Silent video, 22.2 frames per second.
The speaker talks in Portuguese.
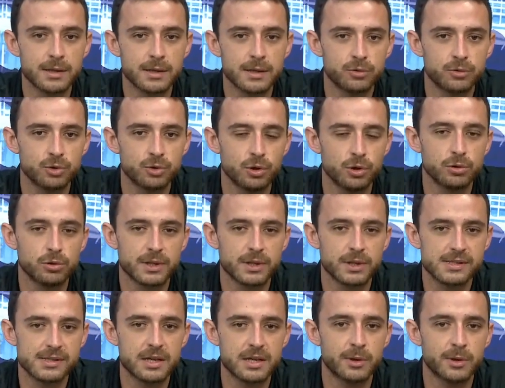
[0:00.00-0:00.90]
o Dodô,
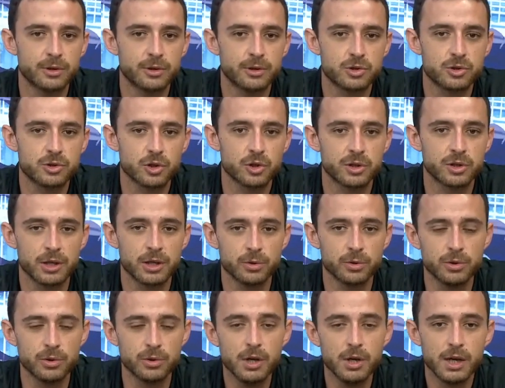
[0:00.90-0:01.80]
Lucas Lima e o
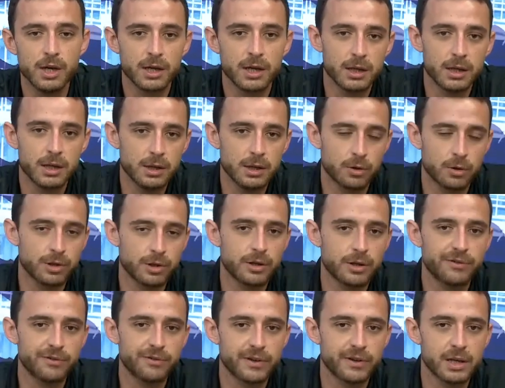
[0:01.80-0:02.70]
Soteudo, e Rodrigo
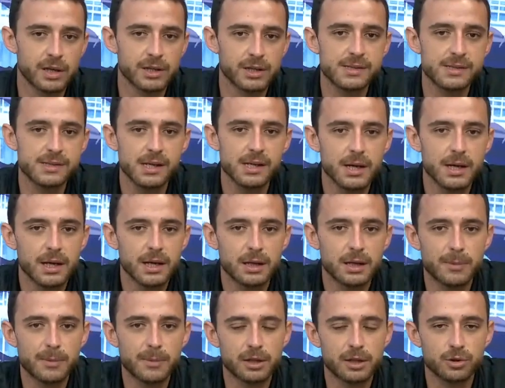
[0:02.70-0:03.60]
Fernandes e
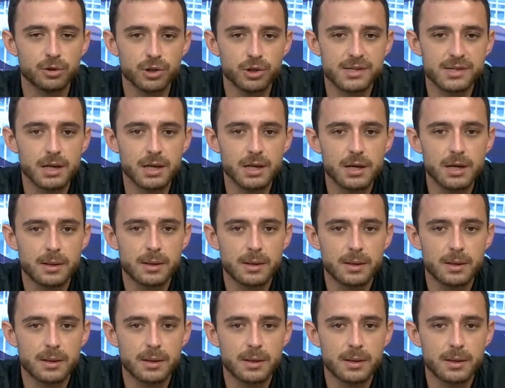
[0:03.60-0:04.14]
Mendonça,